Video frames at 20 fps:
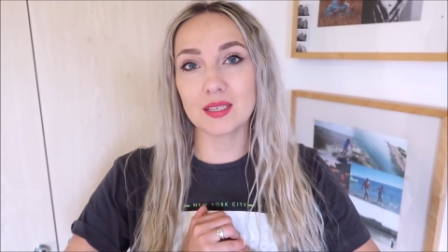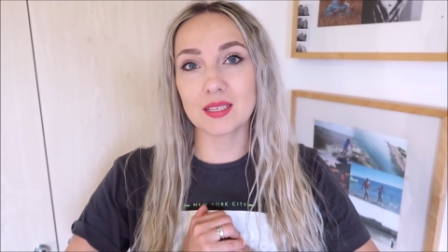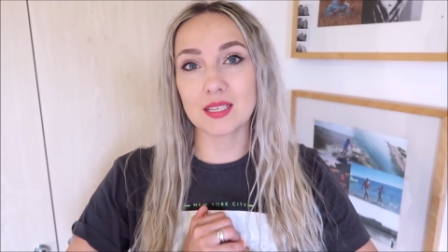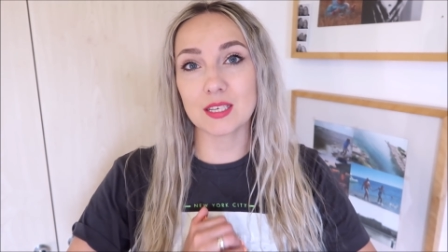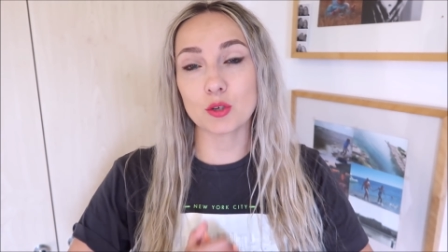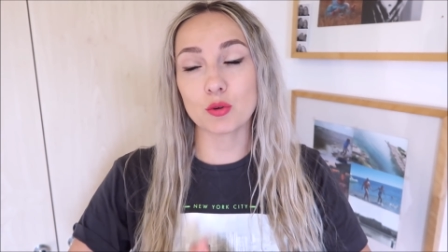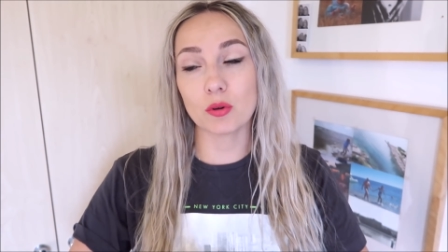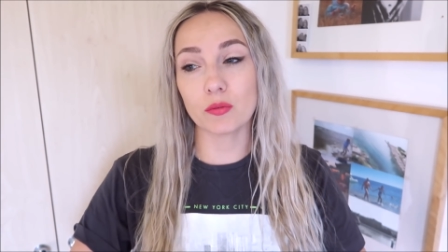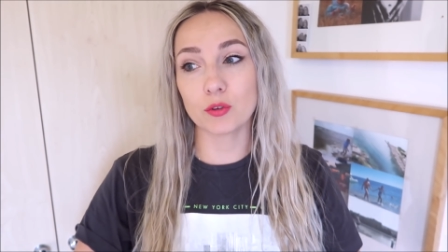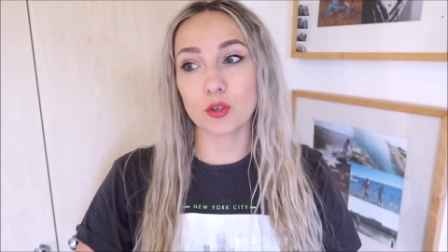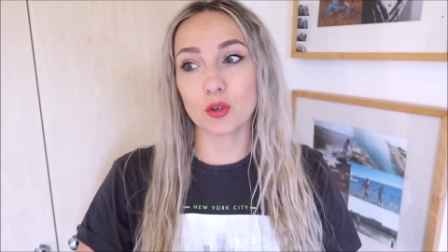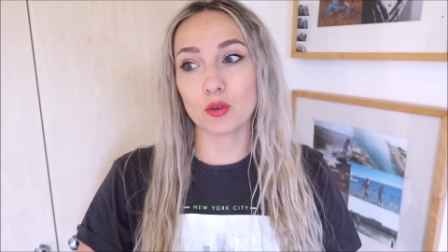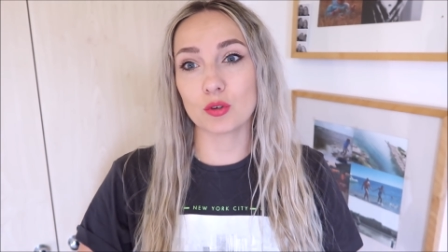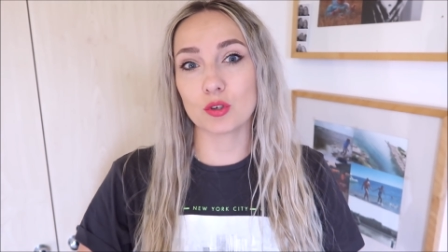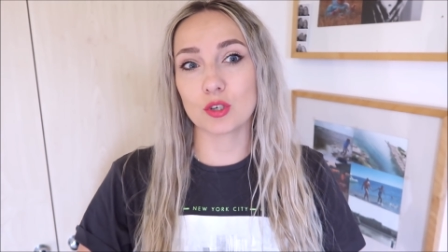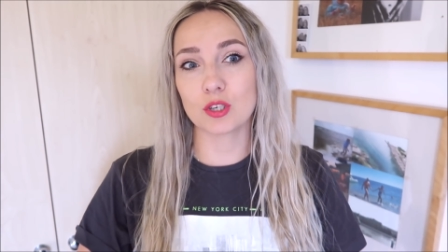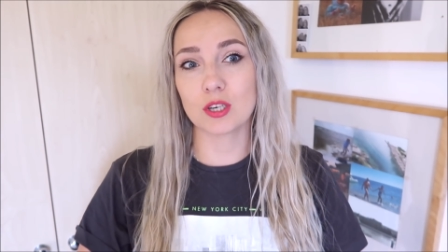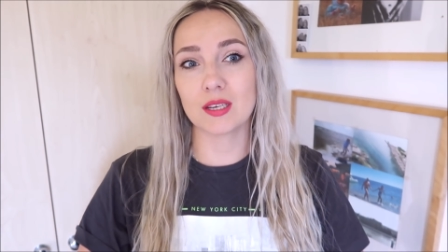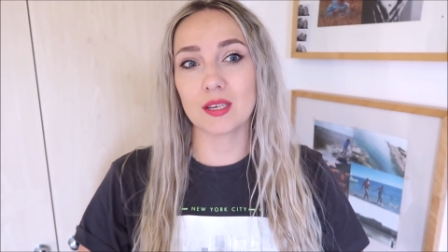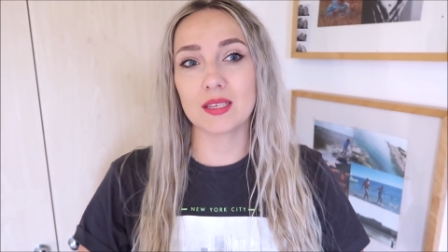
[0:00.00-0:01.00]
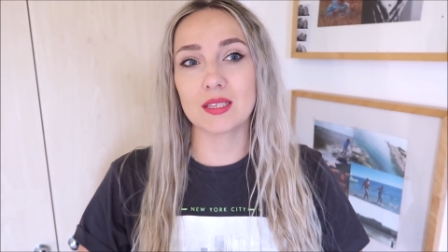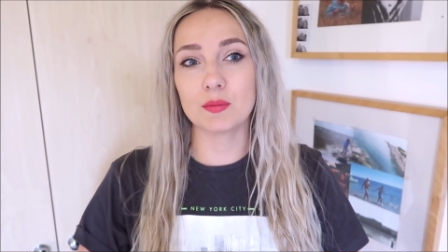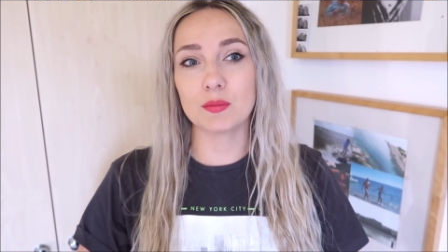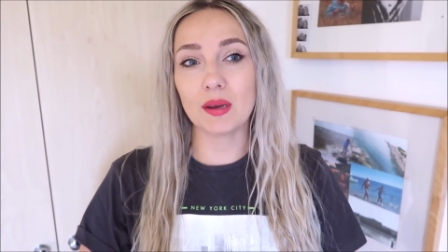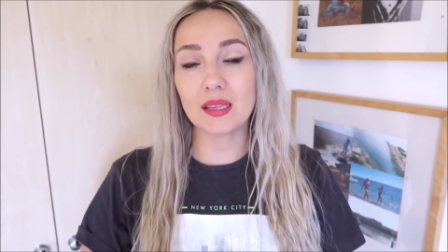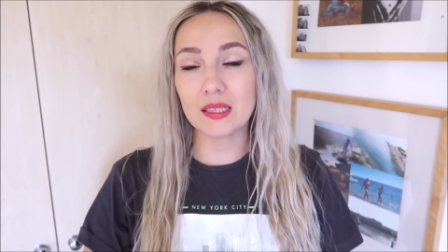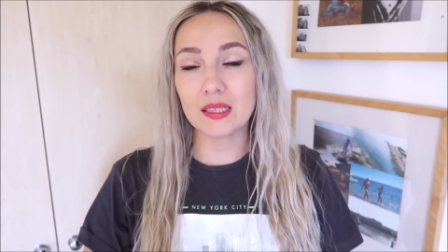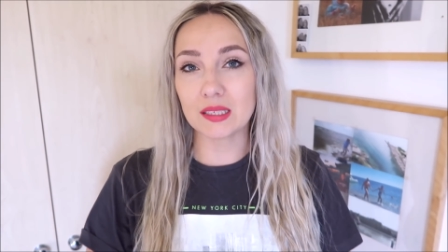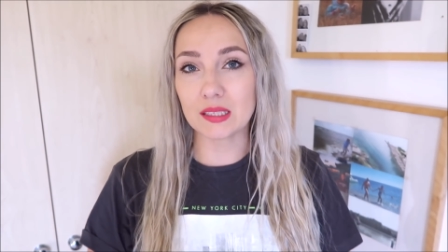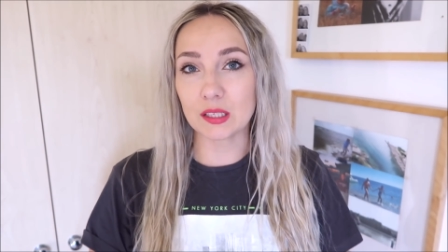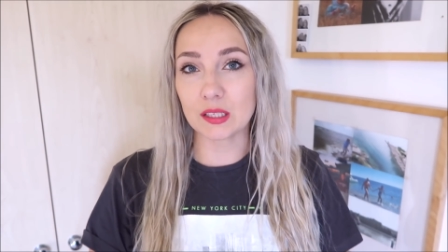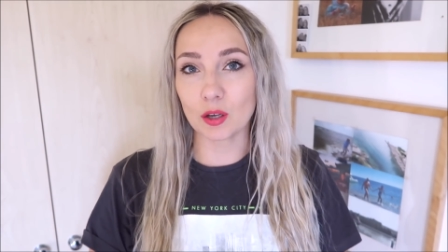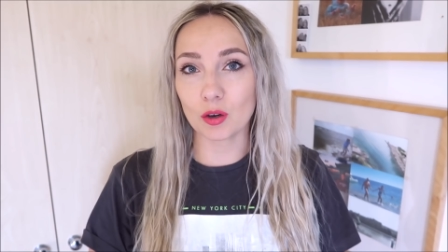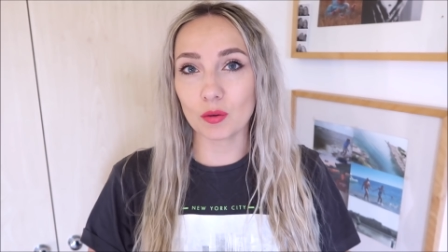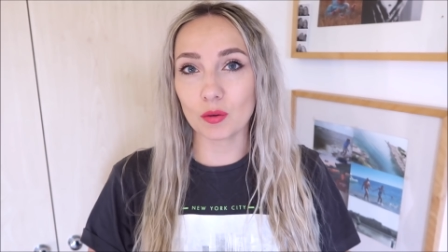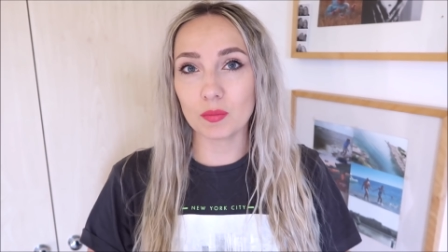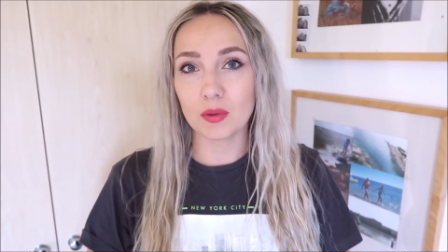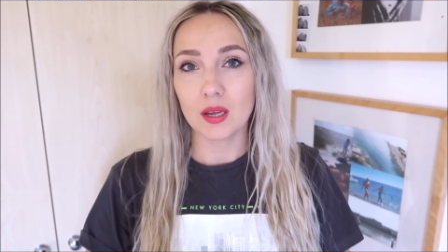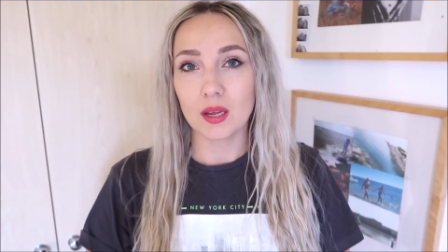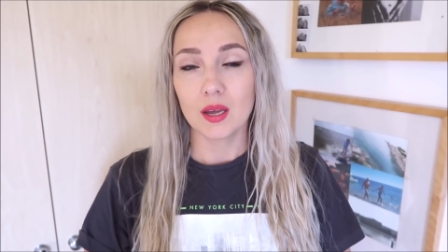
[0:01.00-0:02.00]
zaszłam w ciążę z
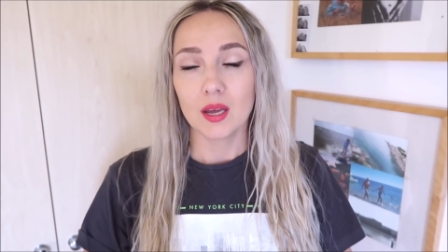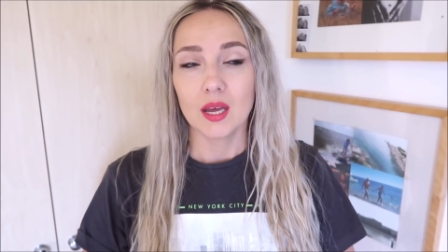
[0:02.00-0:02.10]
Matyldą,